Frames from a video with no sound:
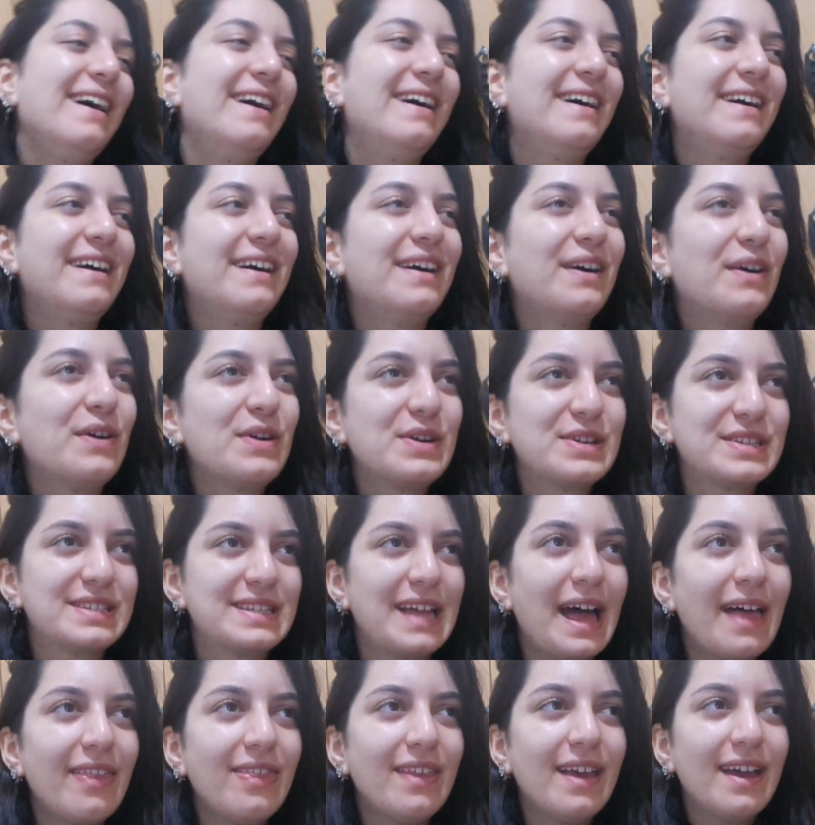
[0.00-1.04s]
e, ee, o
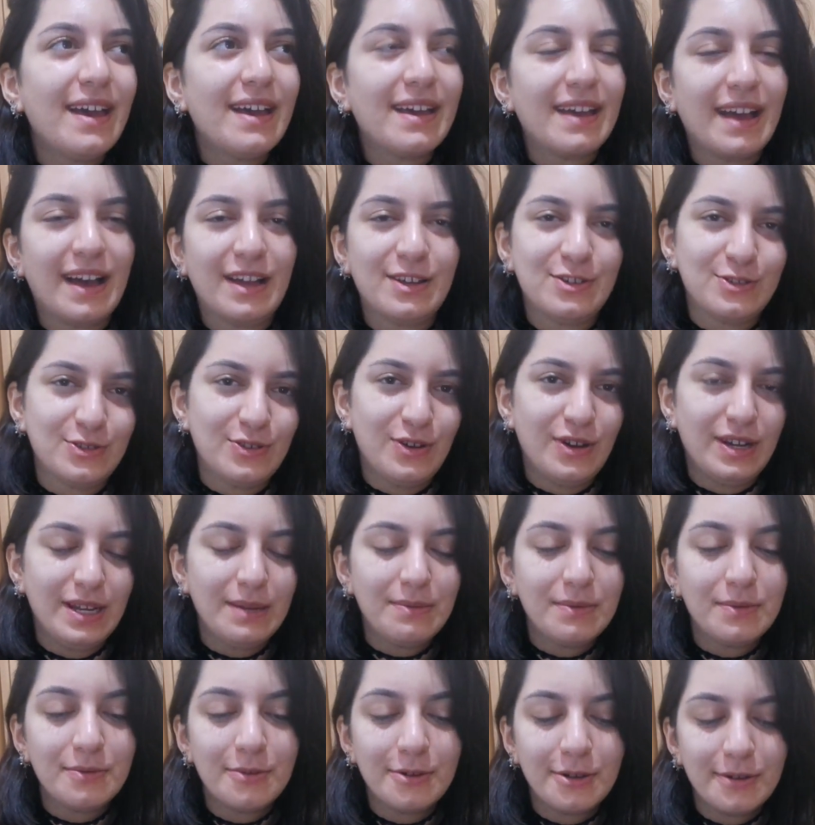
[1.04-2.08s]
yüzden yani
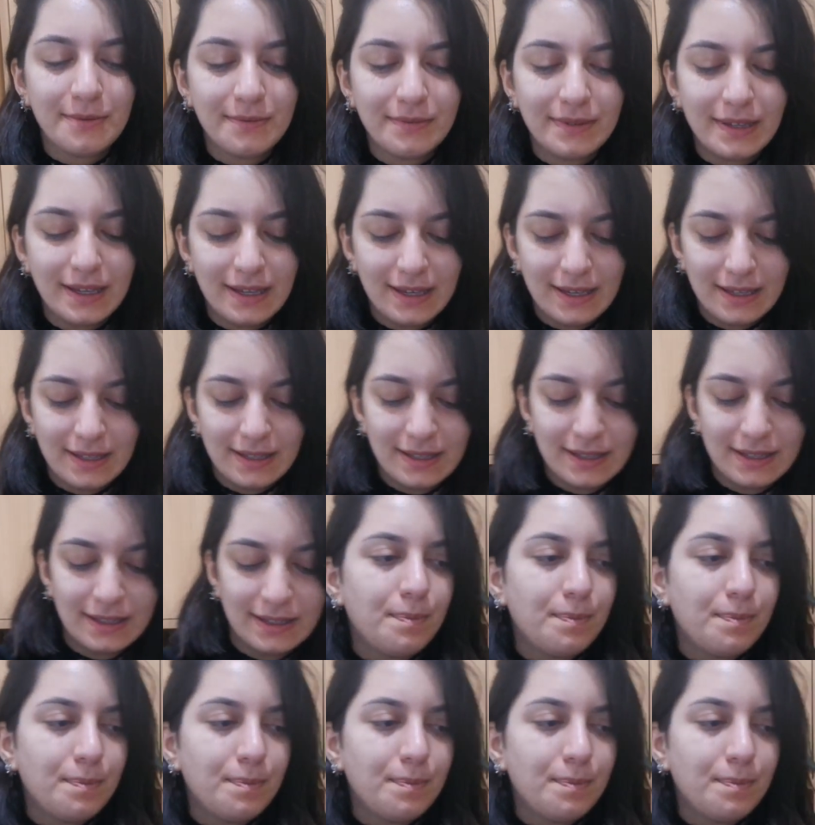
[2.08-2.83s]
şöyle bir bölümde